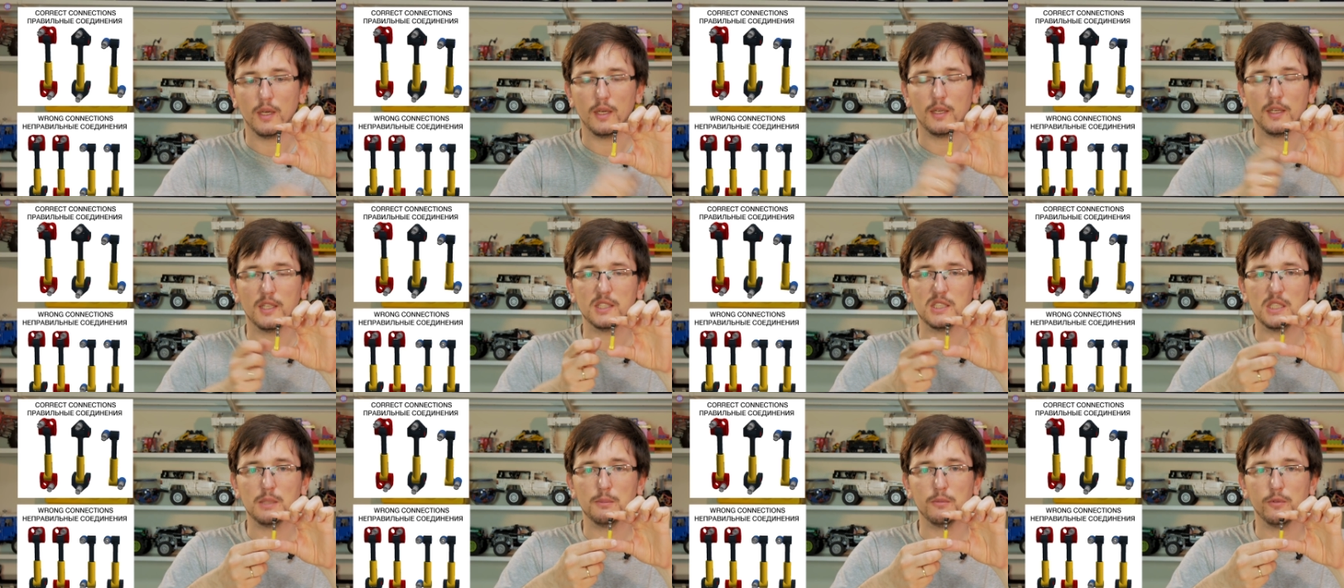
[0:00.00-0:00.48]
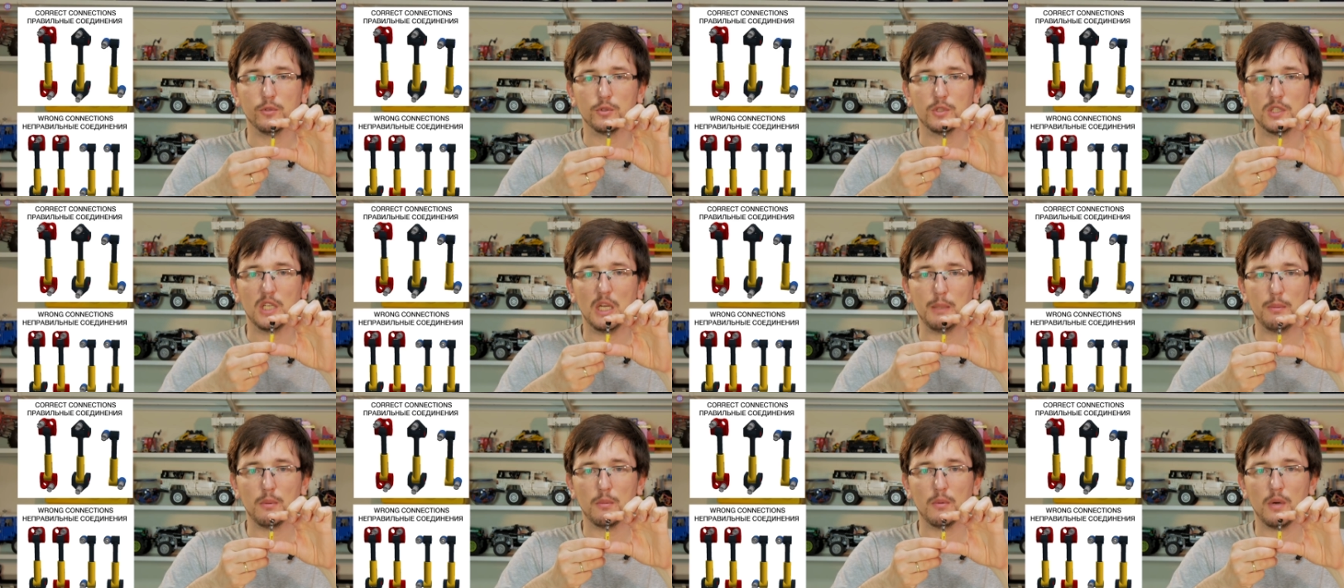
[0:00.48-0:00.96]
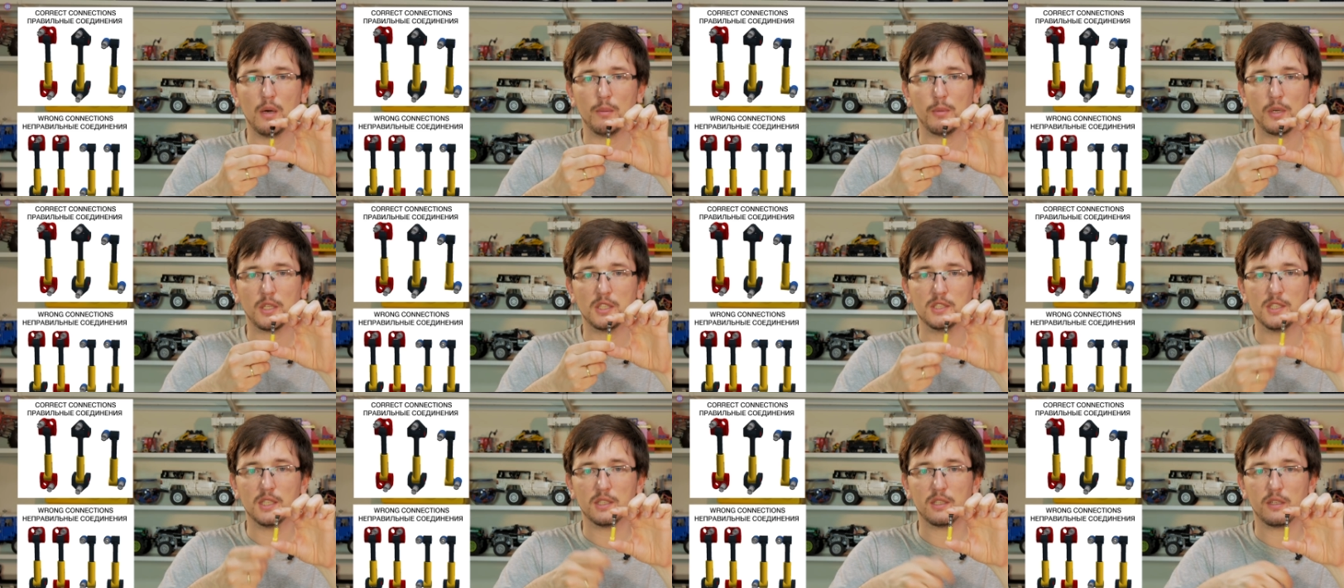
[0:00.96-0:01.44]
Если мы вот крепим
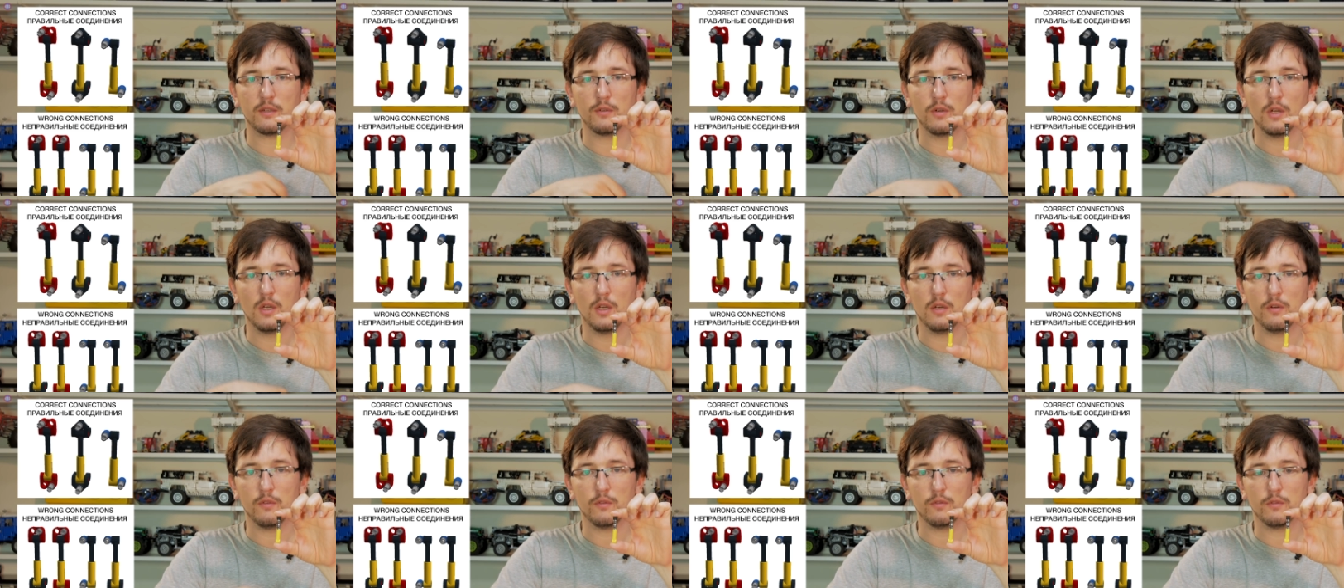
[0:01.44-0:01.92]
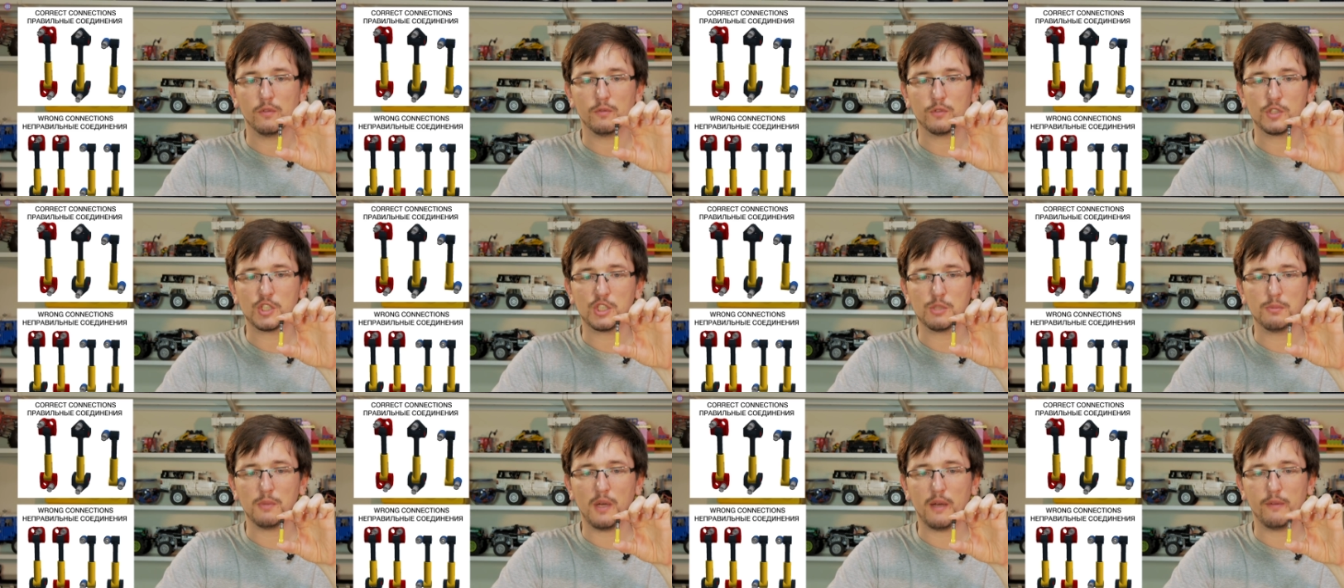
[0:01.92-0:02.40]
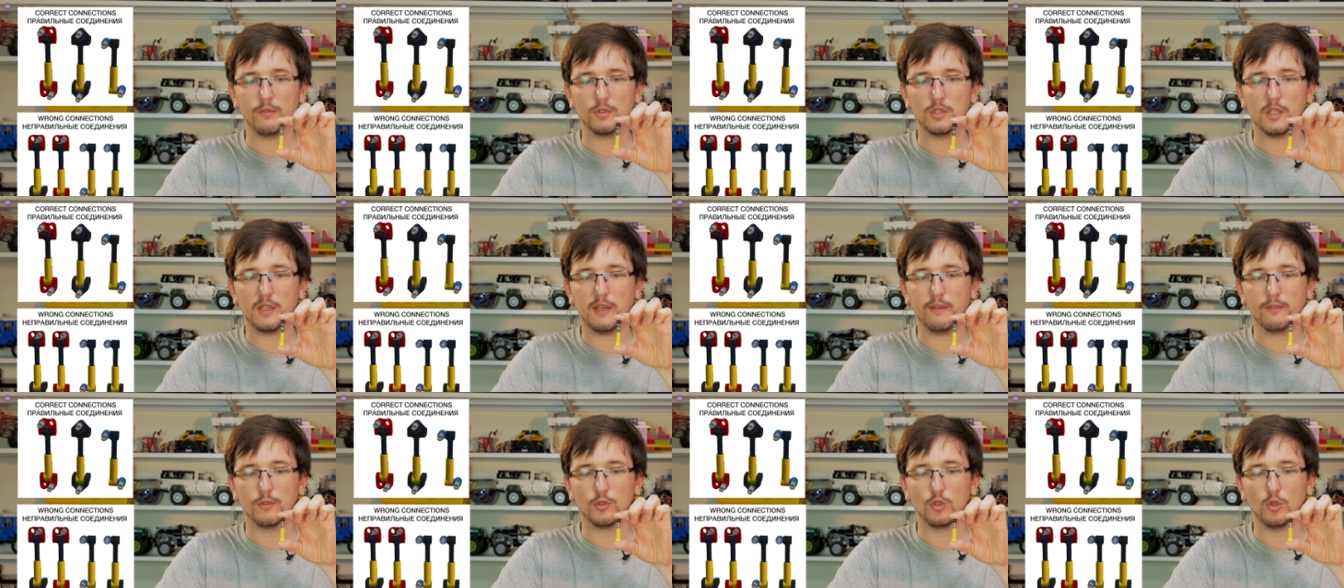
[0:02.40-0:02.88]
амортизатор сжимаем вот
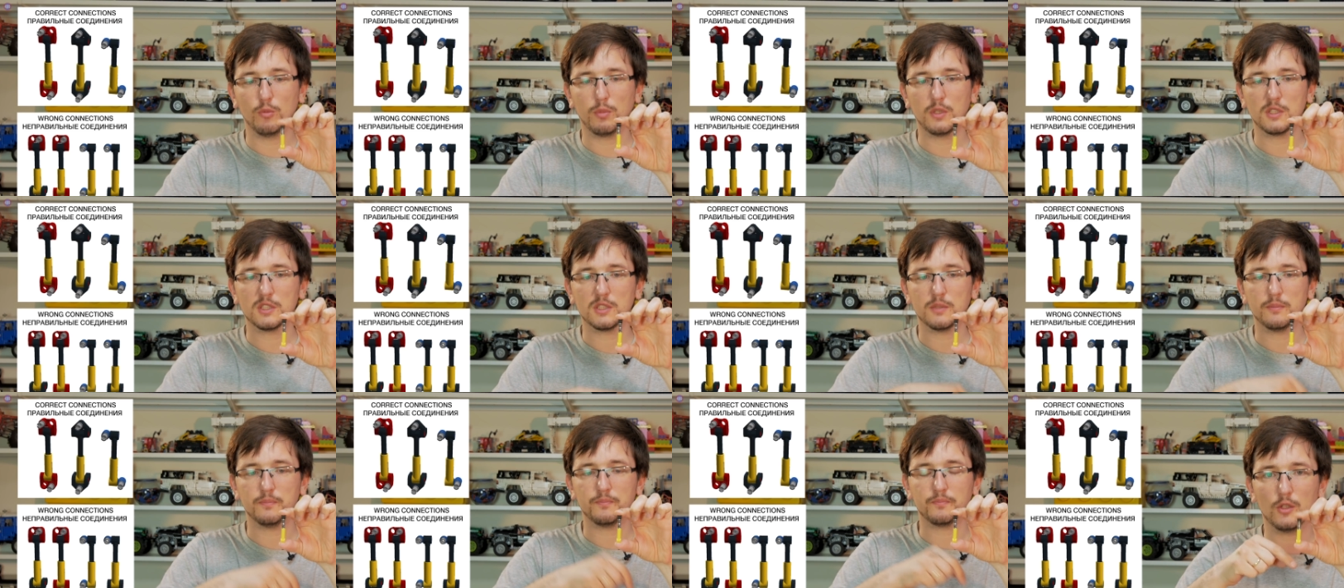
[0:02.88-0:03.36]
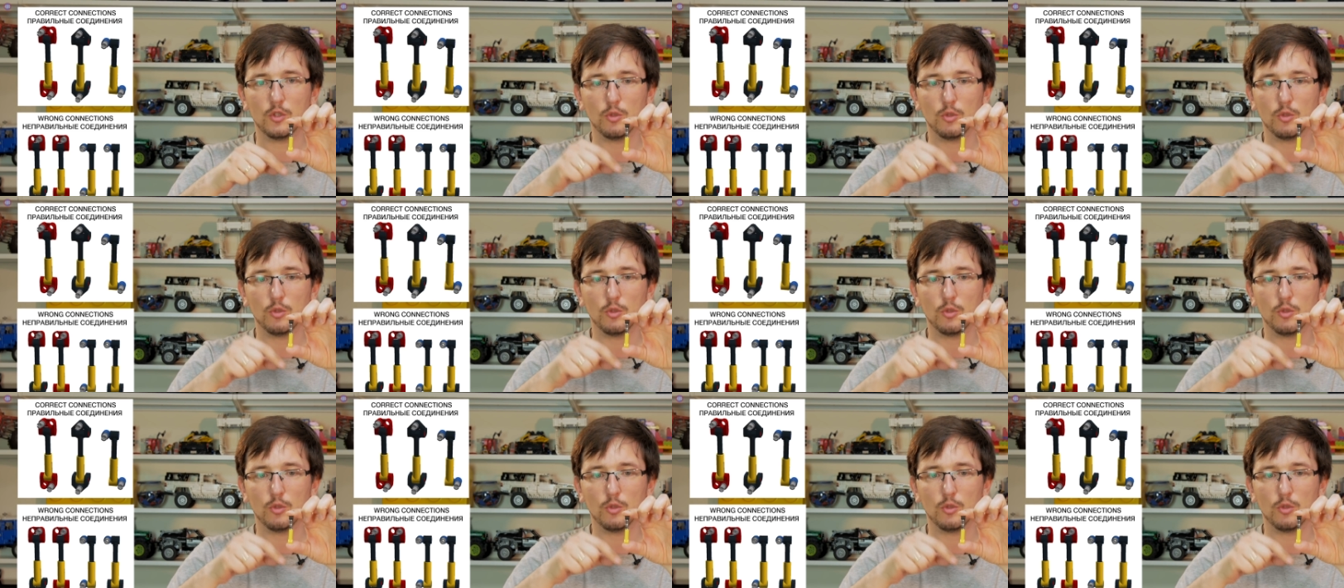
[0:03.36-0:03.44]
таким вот образом,